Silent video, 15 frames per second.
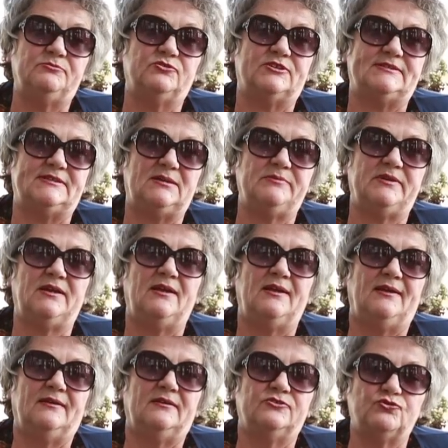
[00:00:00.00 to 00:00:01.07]
Потому что самое
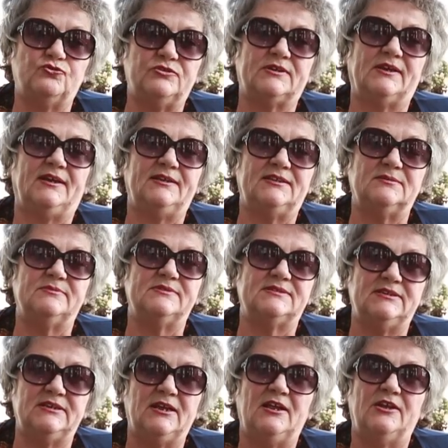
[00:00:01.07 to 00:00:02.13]
жуткое – это
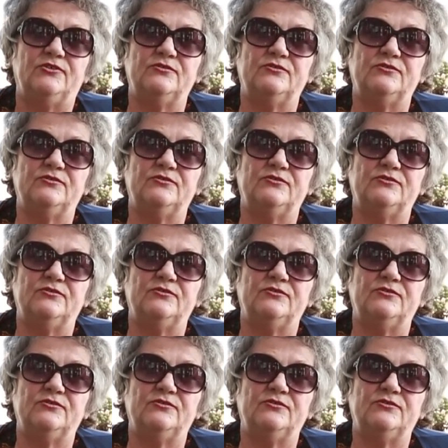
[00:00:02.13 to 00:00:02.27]
мозоли.